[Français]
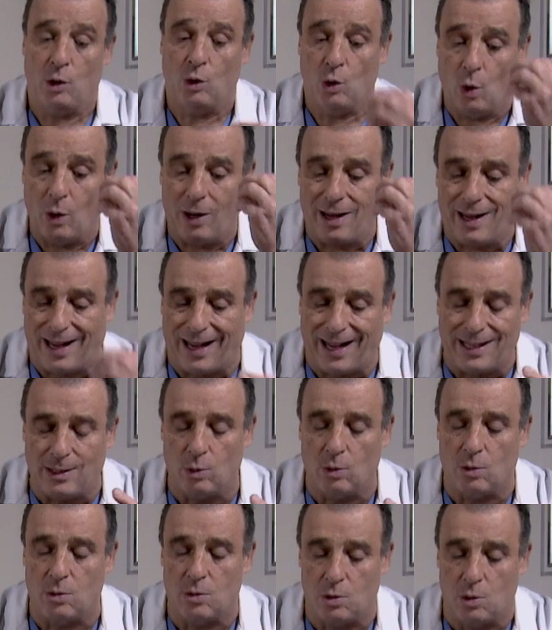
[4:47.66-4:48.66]
Donc
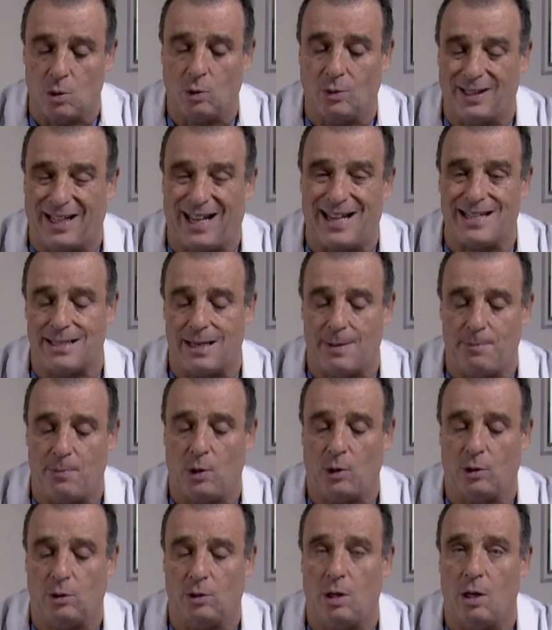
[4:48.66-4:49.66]
réduction très
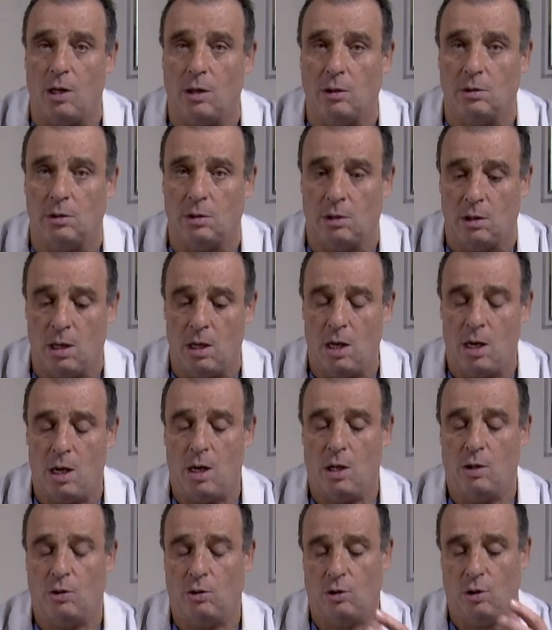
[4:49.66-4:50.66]
importante
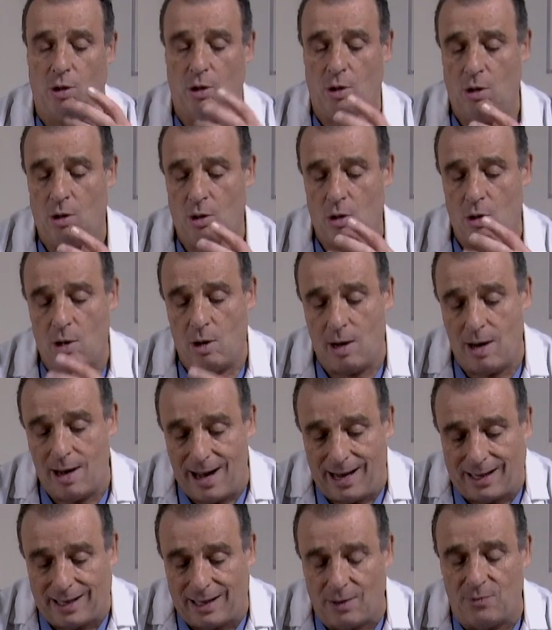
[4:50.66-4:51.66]
de
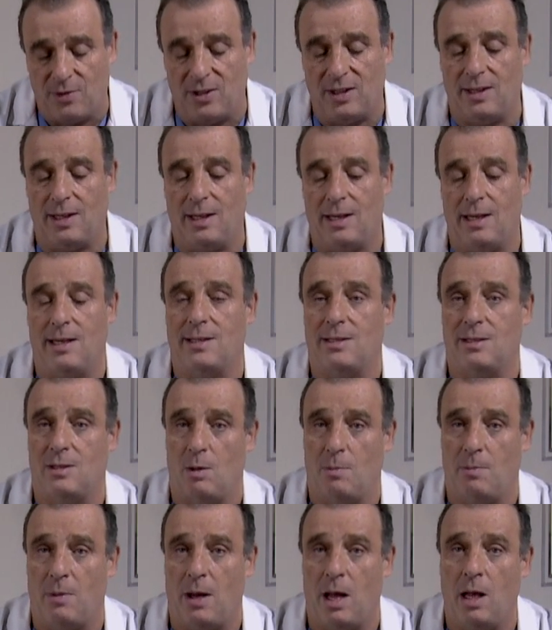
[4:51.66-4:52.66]
la cavité de
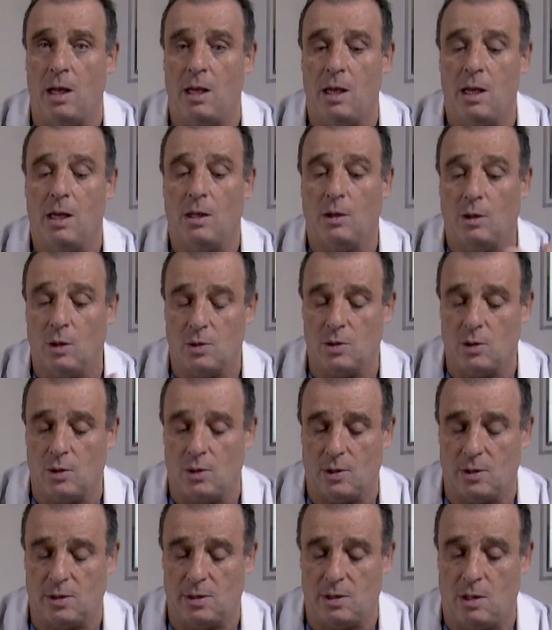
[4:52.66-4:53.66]
l'estomac dans
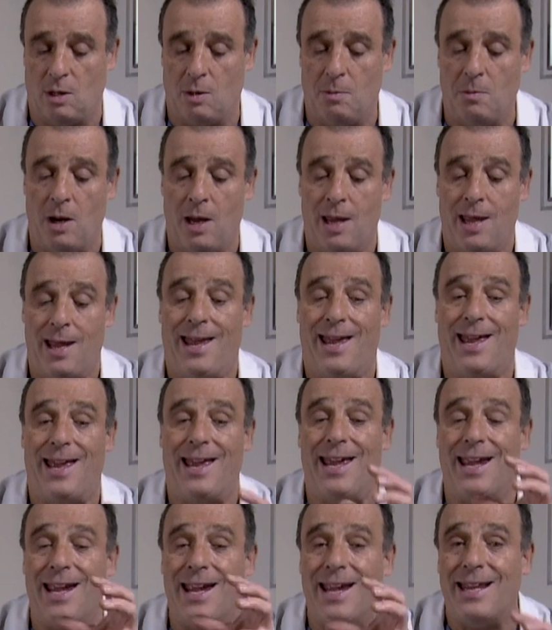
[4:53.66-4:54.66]
son ensemble
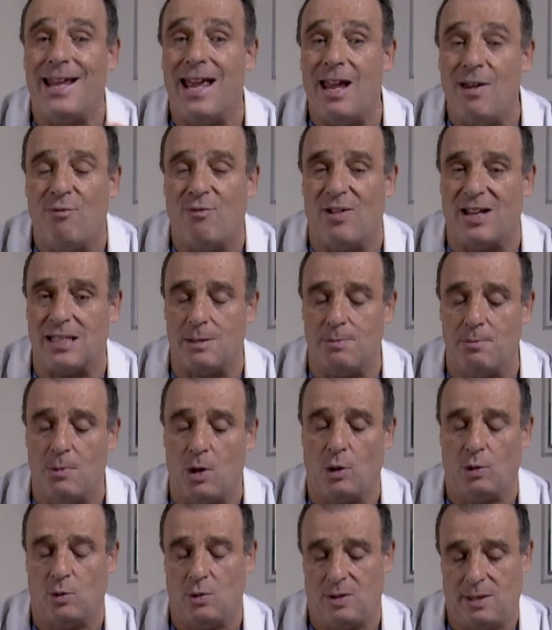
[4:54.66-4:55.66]
et
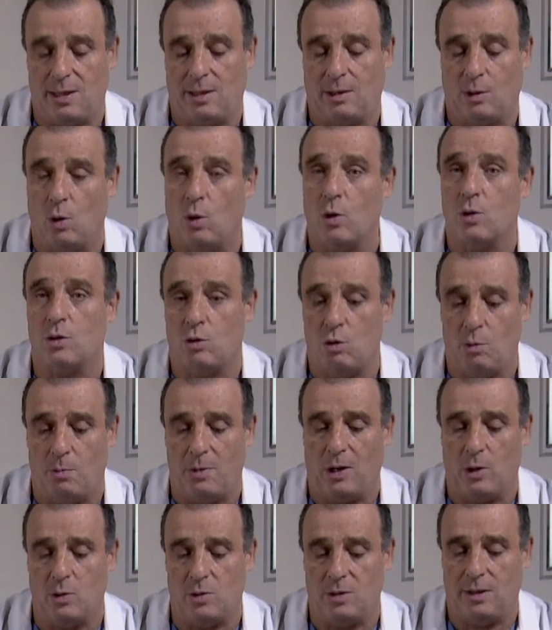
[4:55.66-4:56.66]
effacement de cette grosse
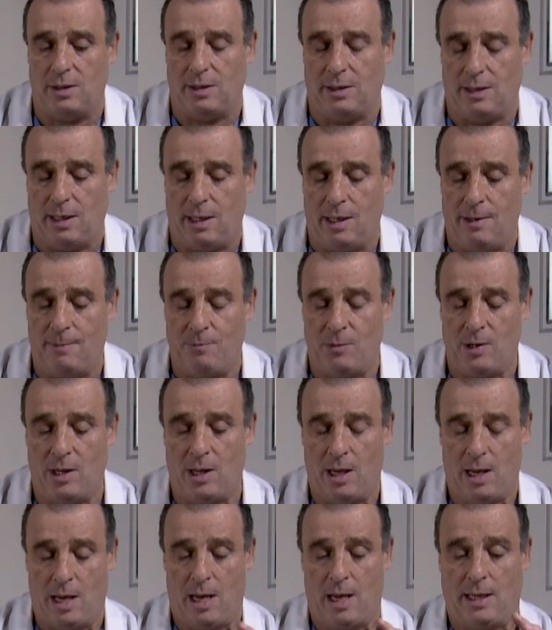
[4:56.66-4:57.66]
tubérosité
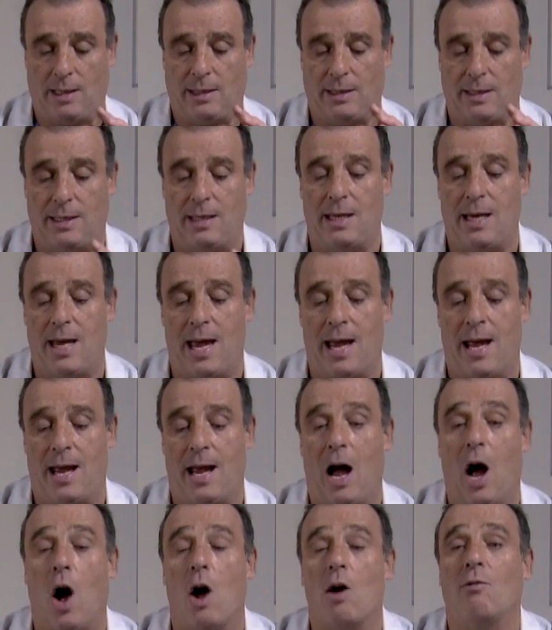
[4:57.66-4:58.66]
qui
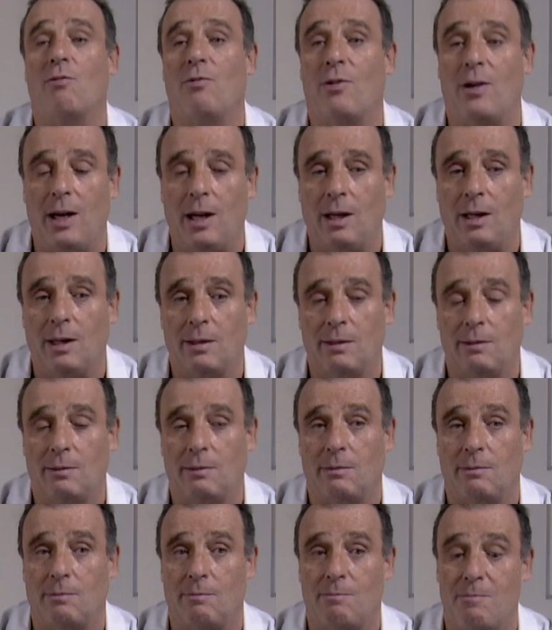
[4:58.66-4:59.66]
est enlevée,
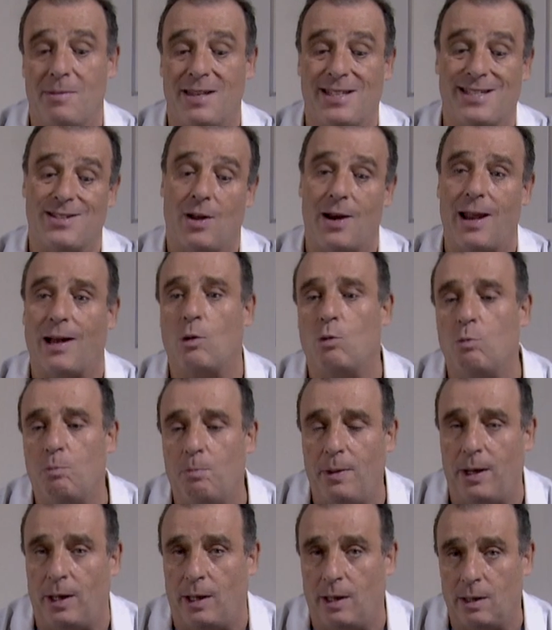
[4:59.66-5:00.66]
mais sans la
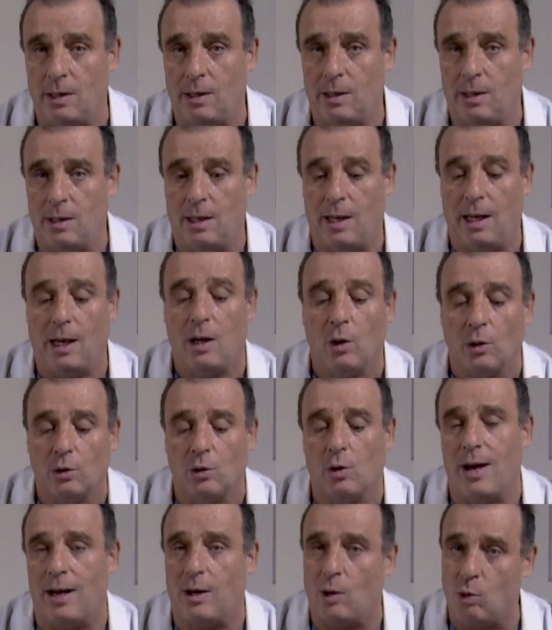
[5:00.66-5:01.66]
couper. Et
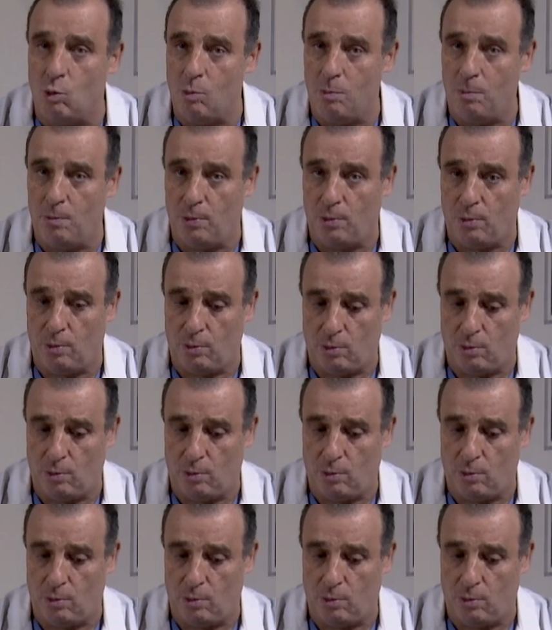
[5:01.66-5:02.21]
quand on la coupe,